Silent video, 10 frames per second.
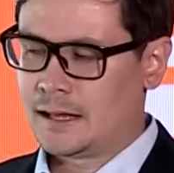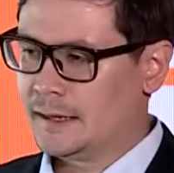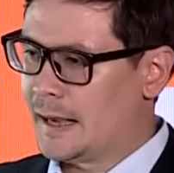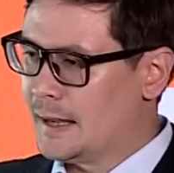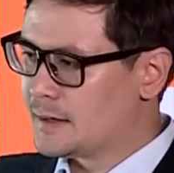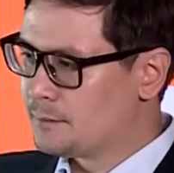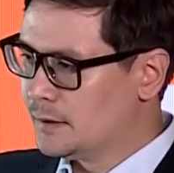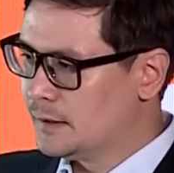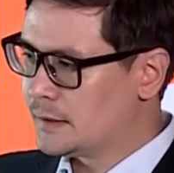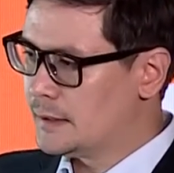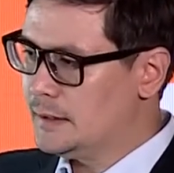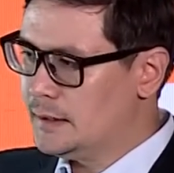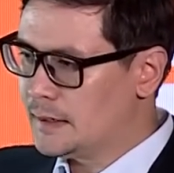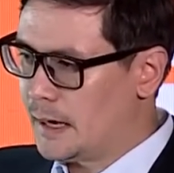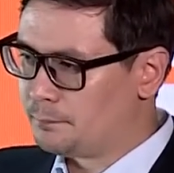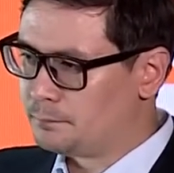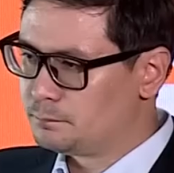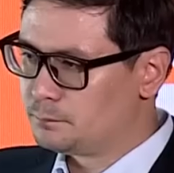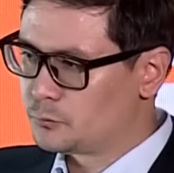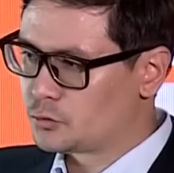ในการดำเนินคดีกับ
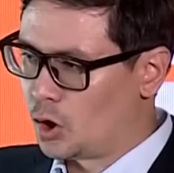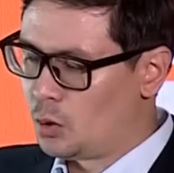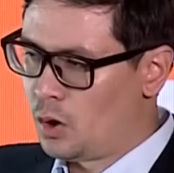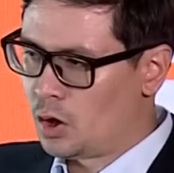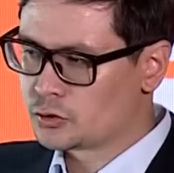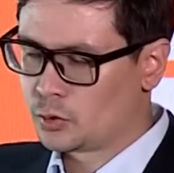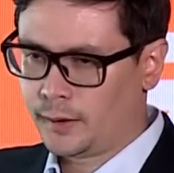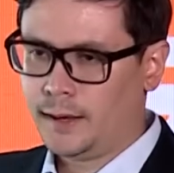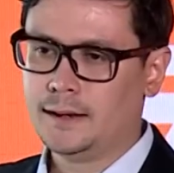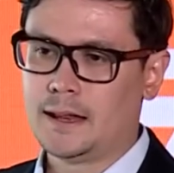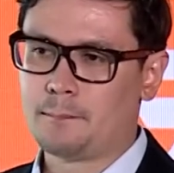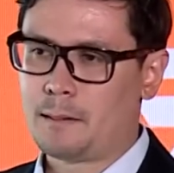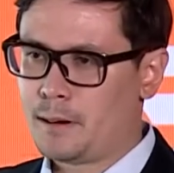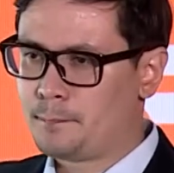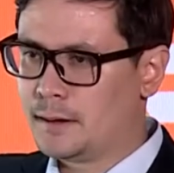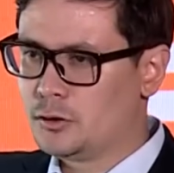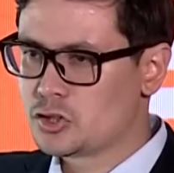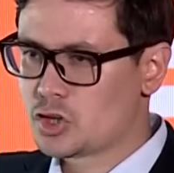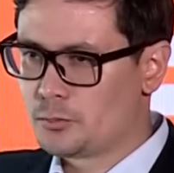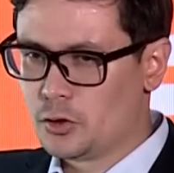สวทรงเอเนี่ยมันเป็นไปโด
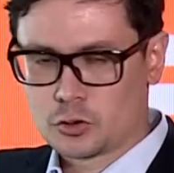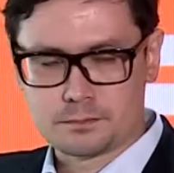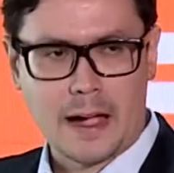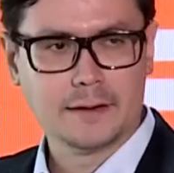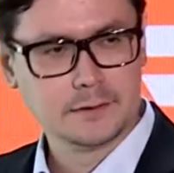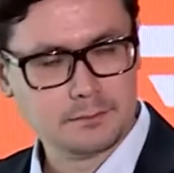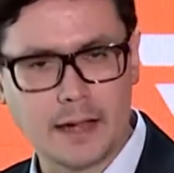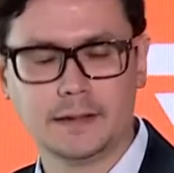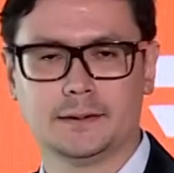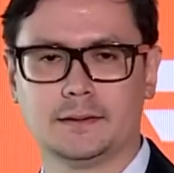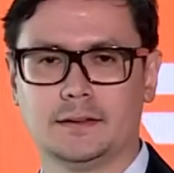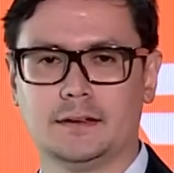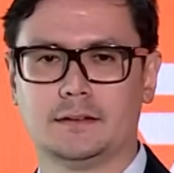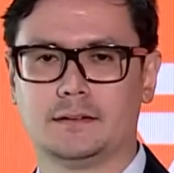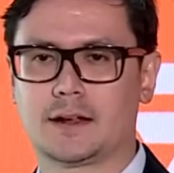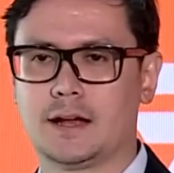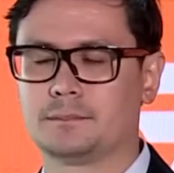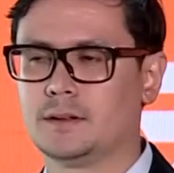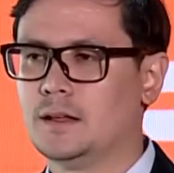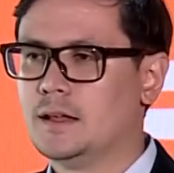ยชอบด้วยกฎหมายหรือไม่นะครับ
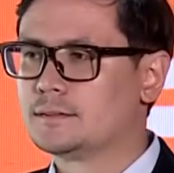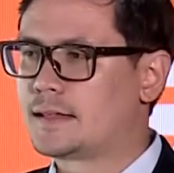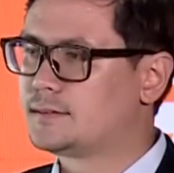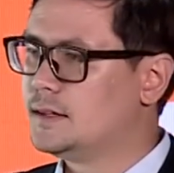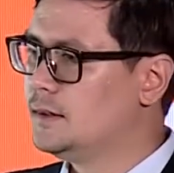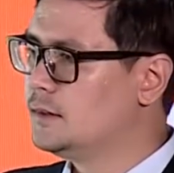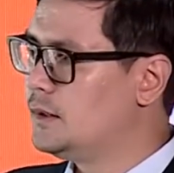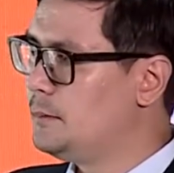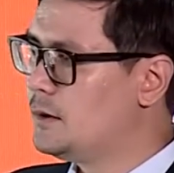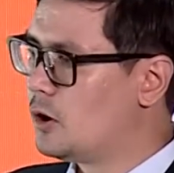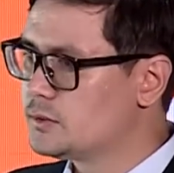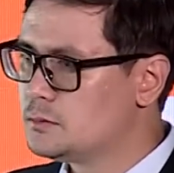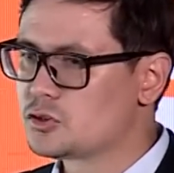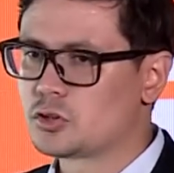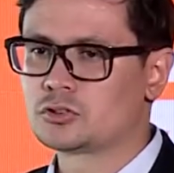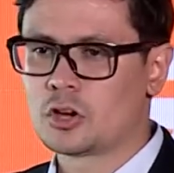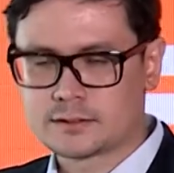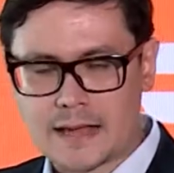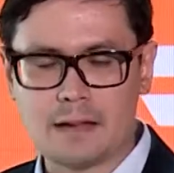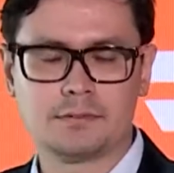แต่สิ่งหนึ่งที่พี่น้องสื่อมวลชนต้อง
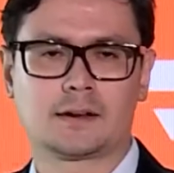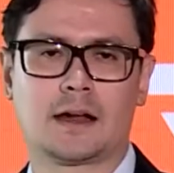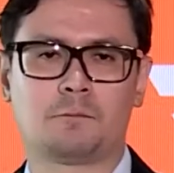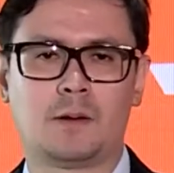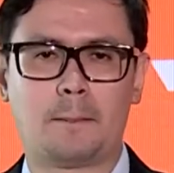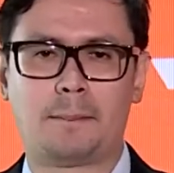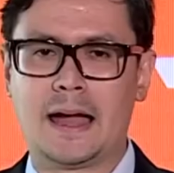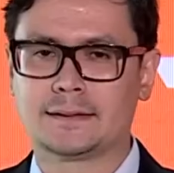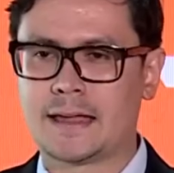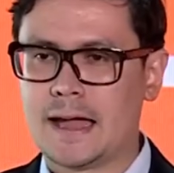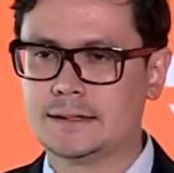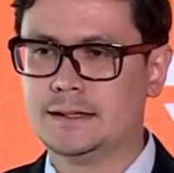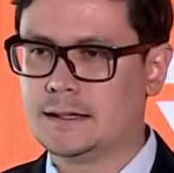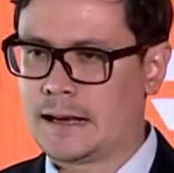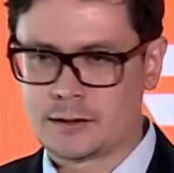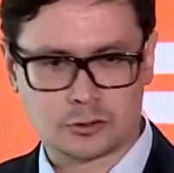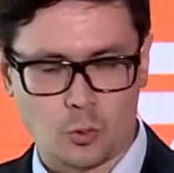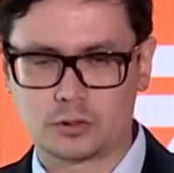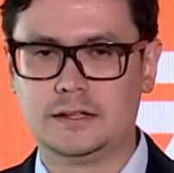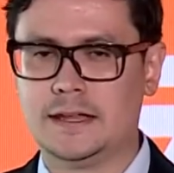ทราบนะครับว่าภายใต้ที่กำลังถ
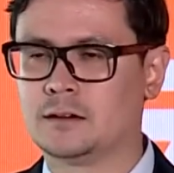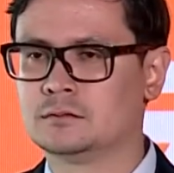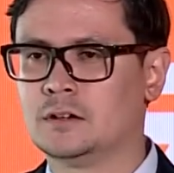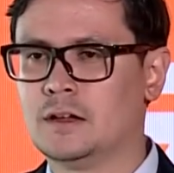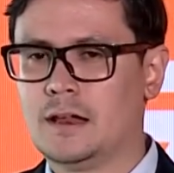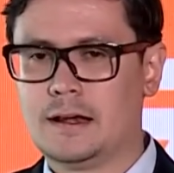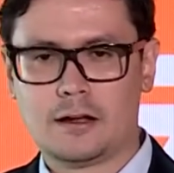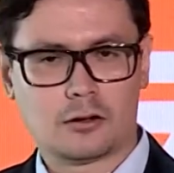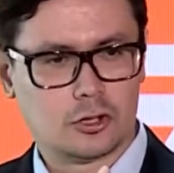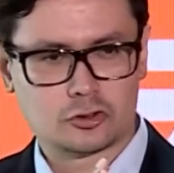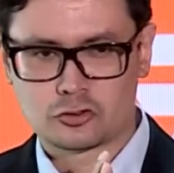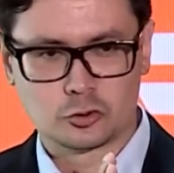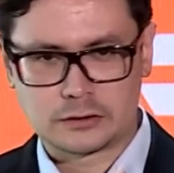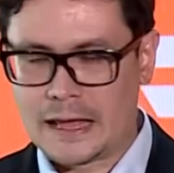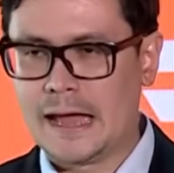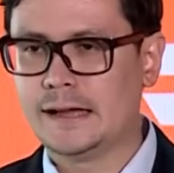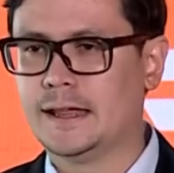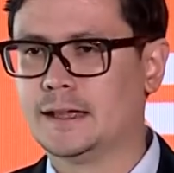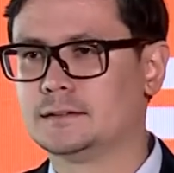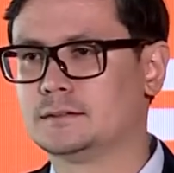กเถียง แล้วก็สุดท้าย
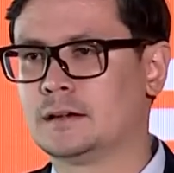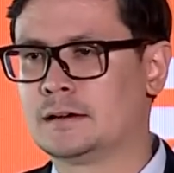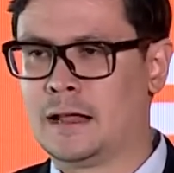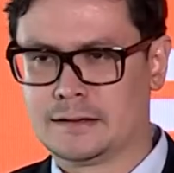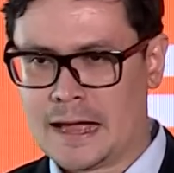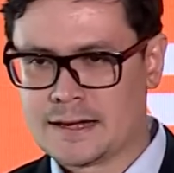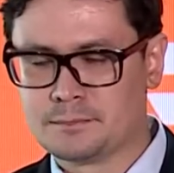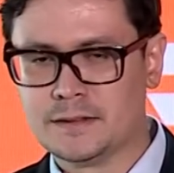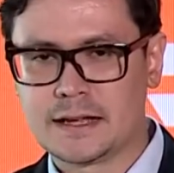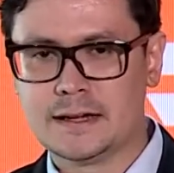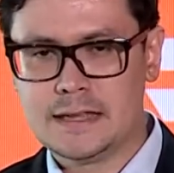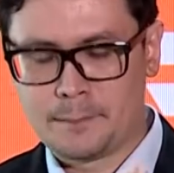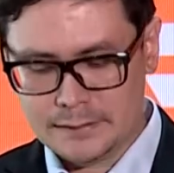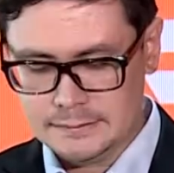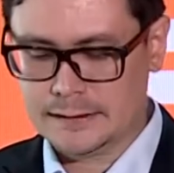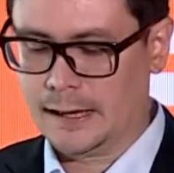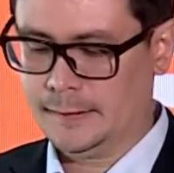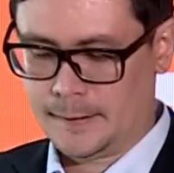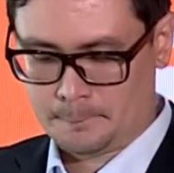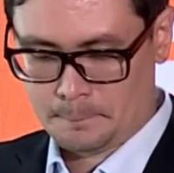เนี่ยการดำเนินคดียังไม่ถึงไหน
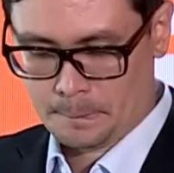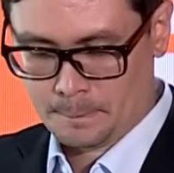เนี่ย